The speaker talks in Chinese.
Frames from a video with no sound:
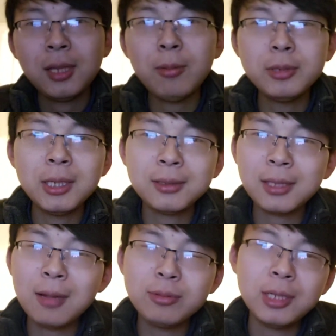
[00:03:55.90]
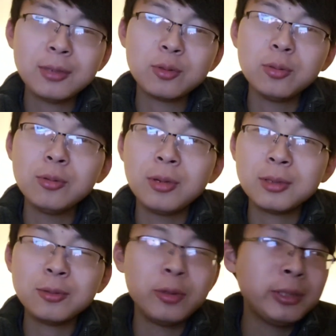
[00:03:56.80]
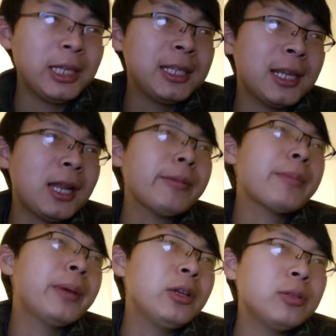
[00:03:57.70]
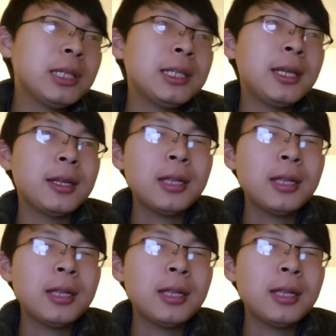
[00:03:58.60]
它不像，它不像中国说有地铁，那边没有地铁，